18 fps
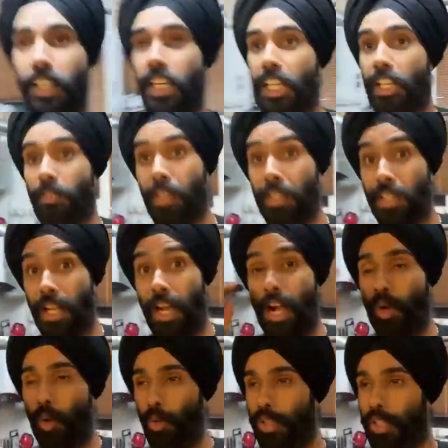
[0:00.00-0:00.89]
लेकिन वैसे
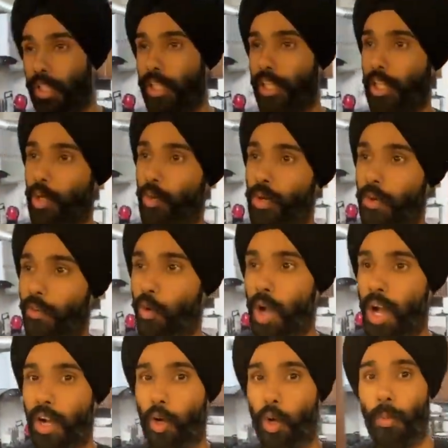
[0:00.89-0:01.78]
आंखों से देख रहा हूँ ना वो
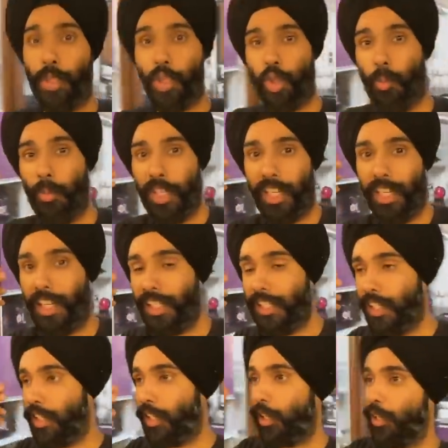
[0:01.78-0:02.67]
आंखों में चुभने नहीं लग
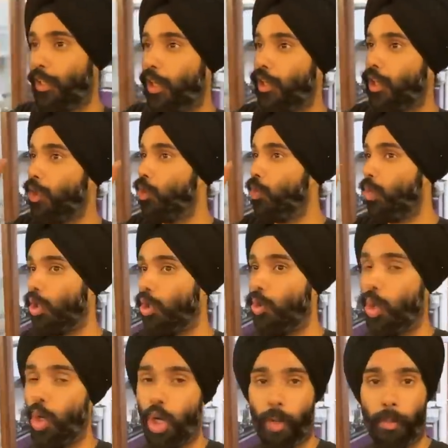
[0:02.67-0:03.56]
जाता हल्का हल्का धुआं
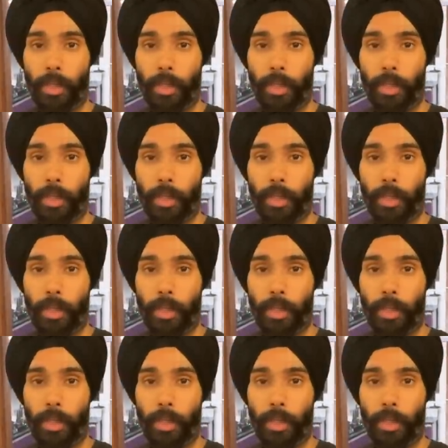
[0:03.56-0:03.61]
धुआ हो गया